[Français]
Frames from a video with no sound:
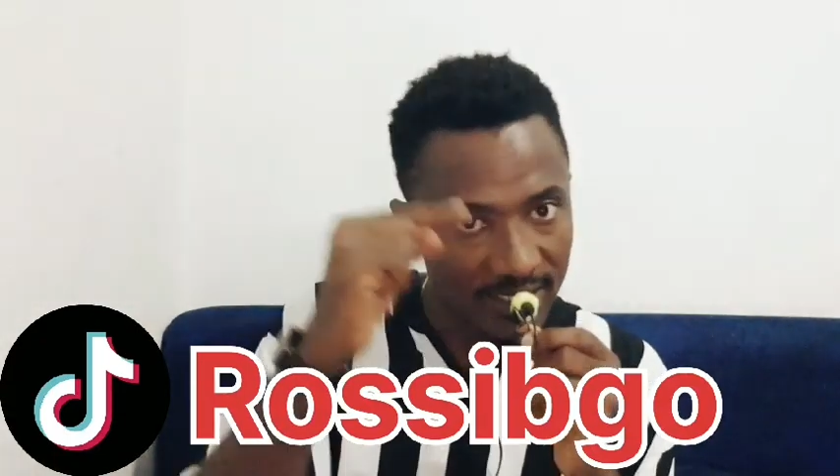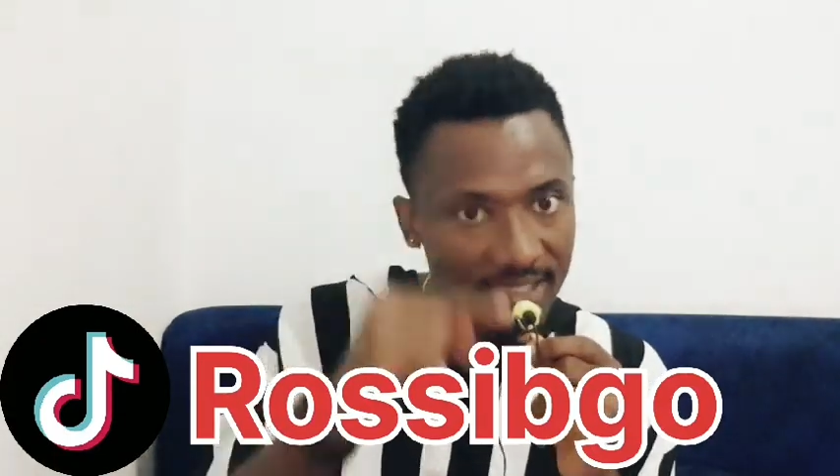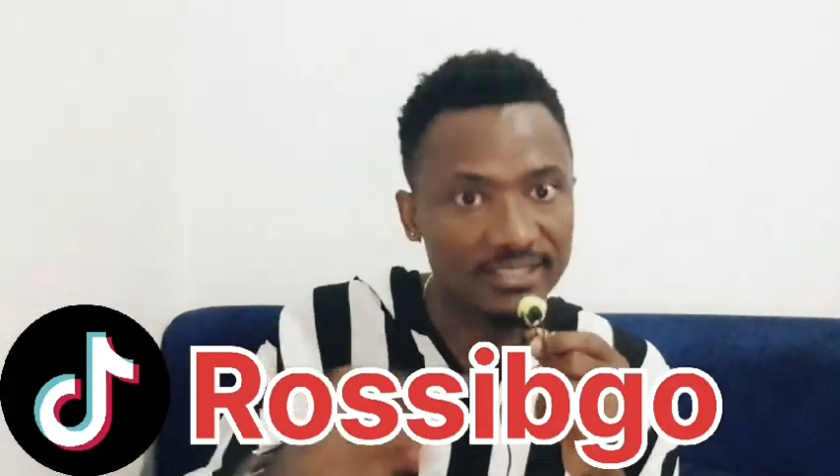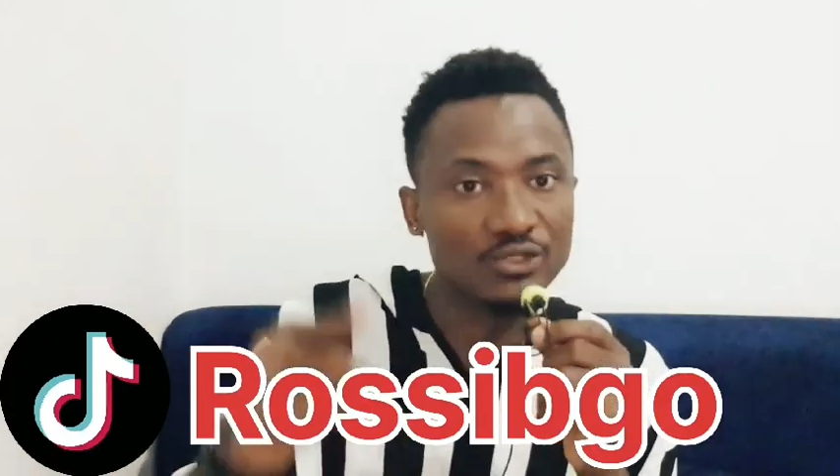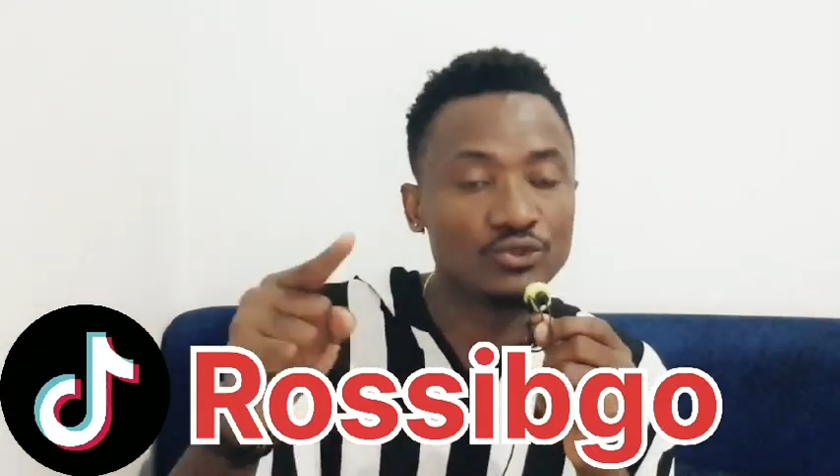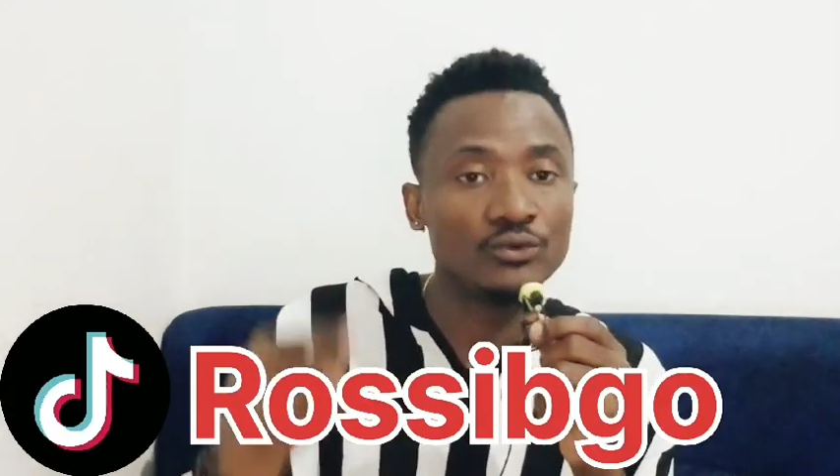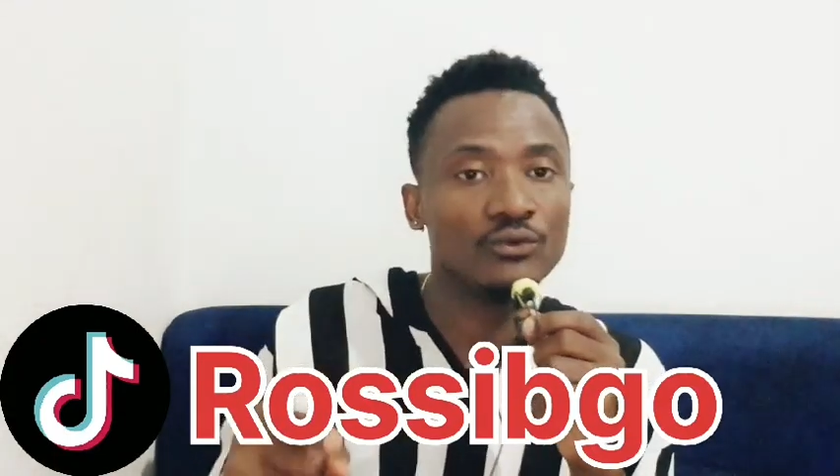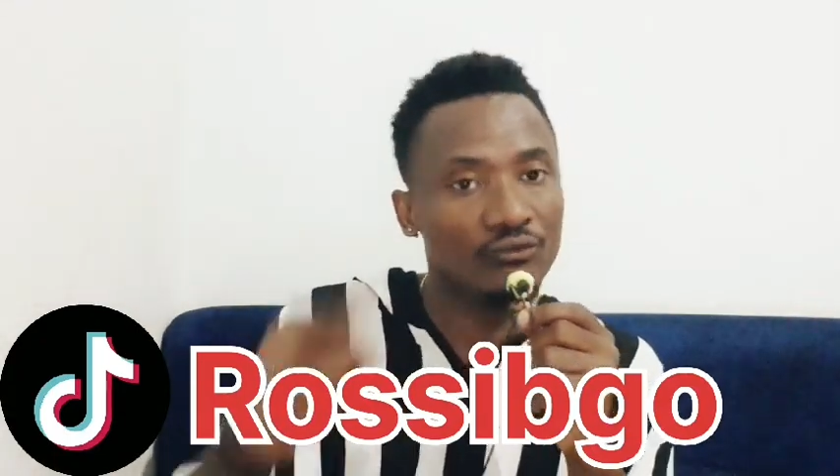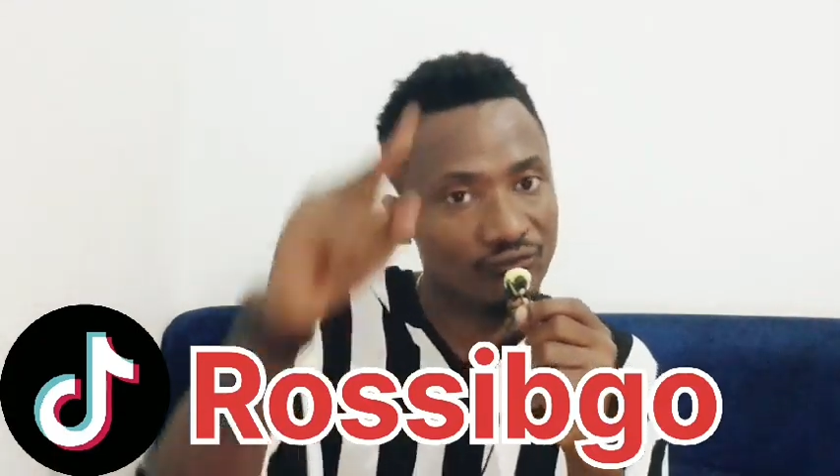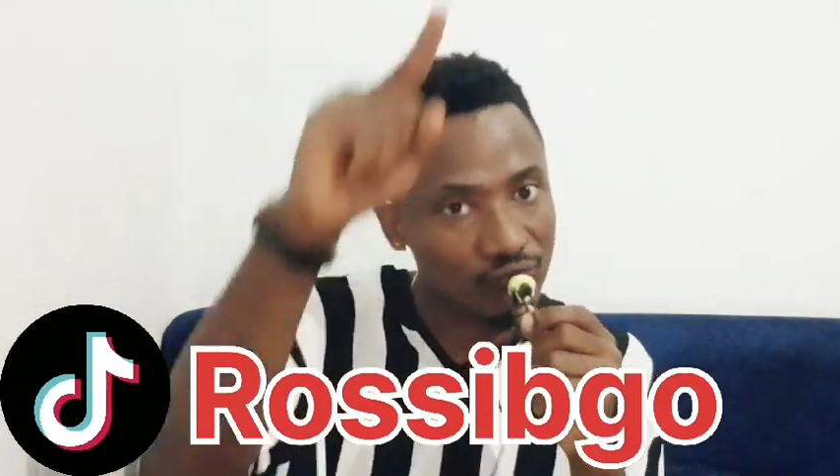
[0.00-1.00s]
Et de deux,
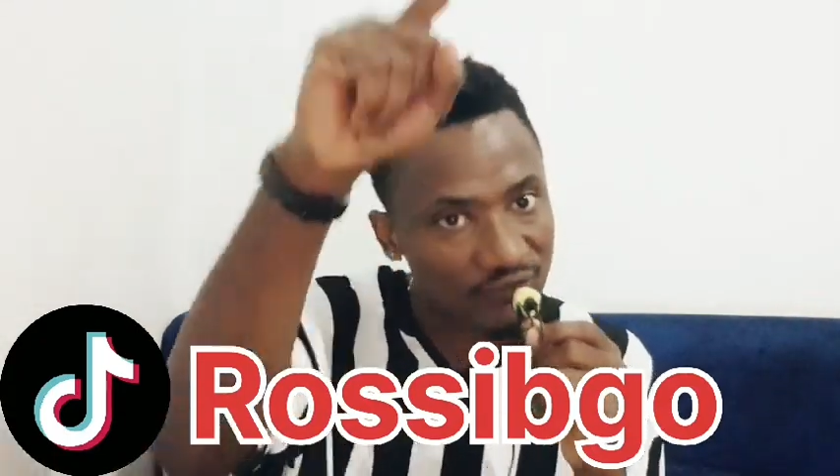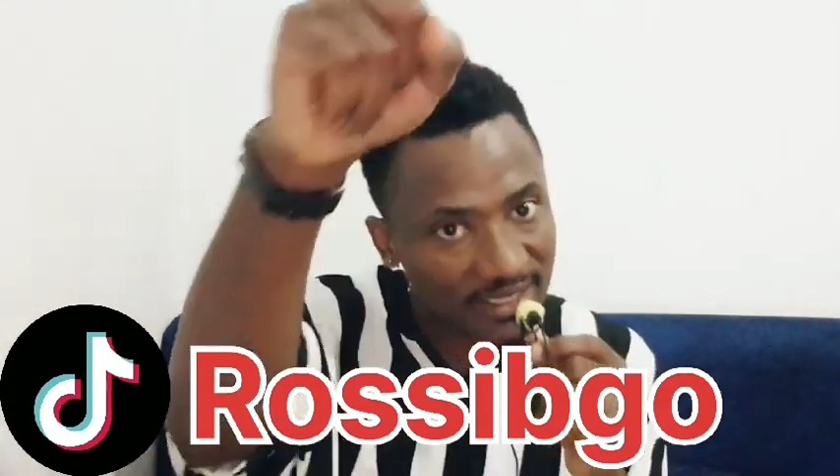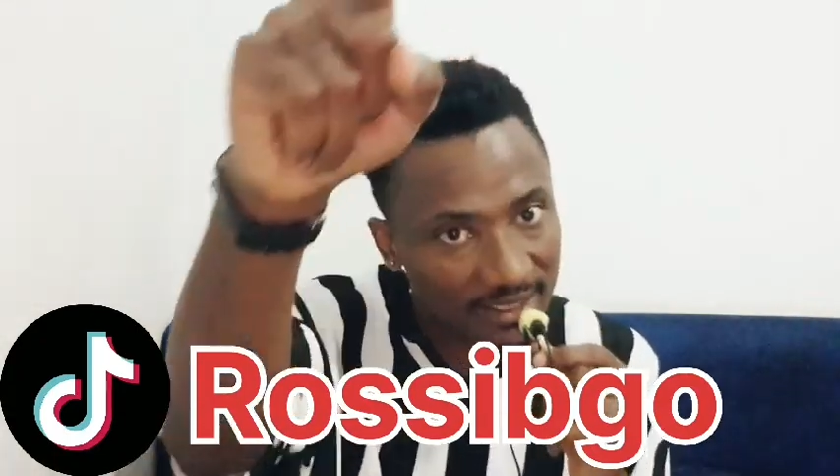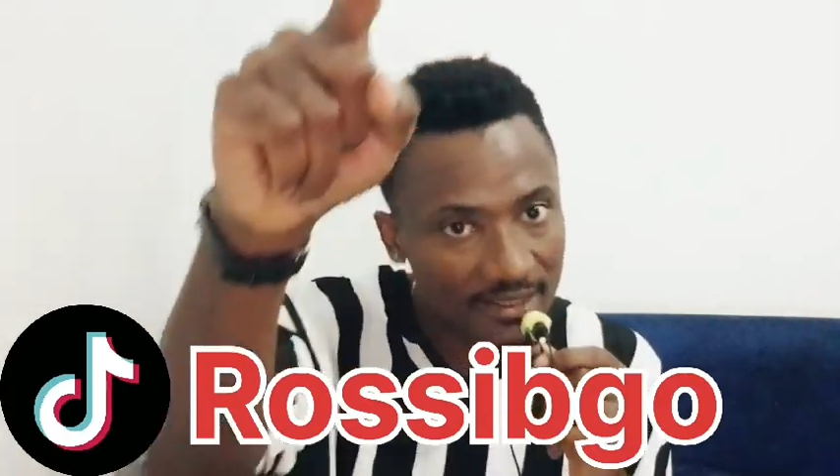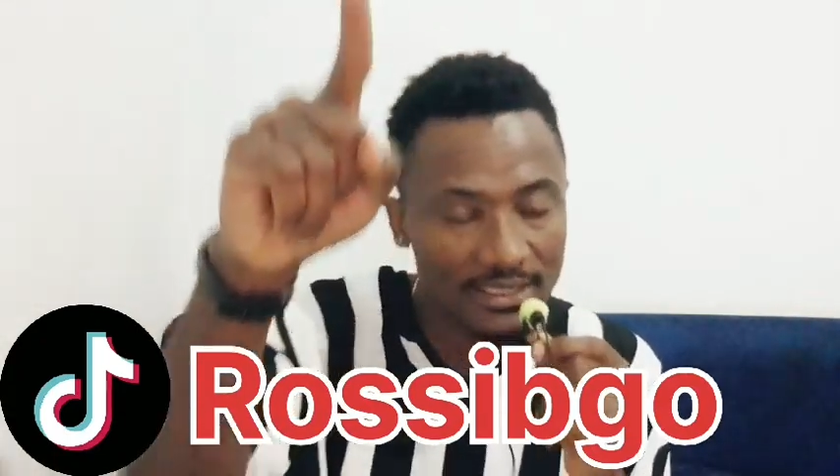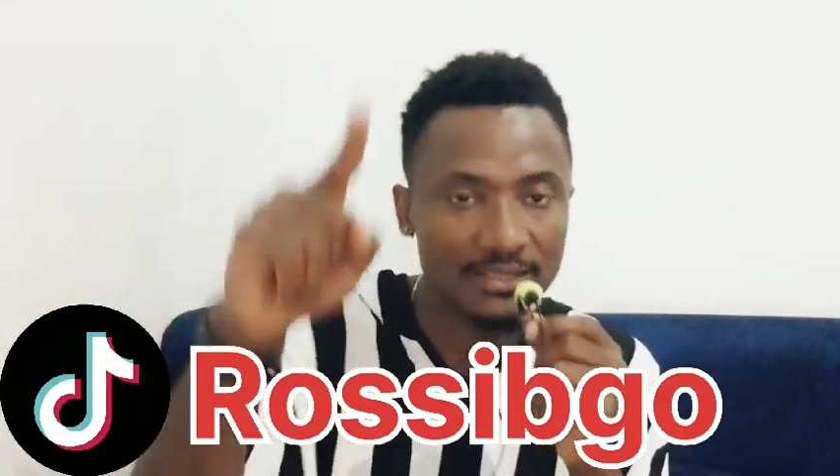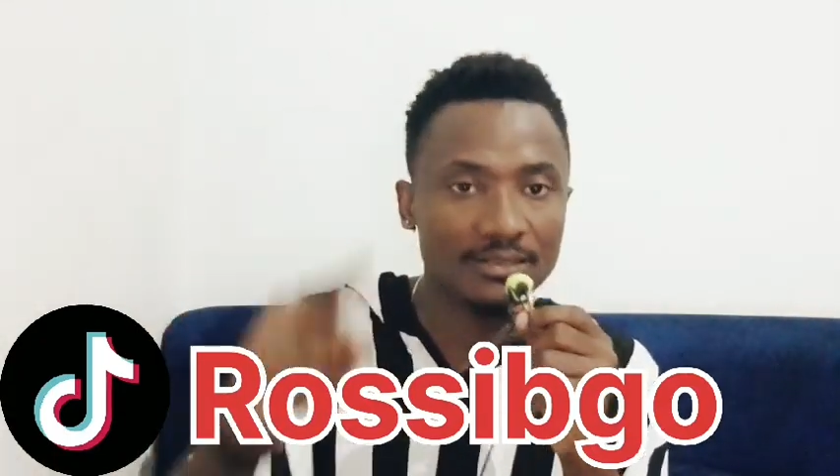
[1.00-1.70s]
Fofana,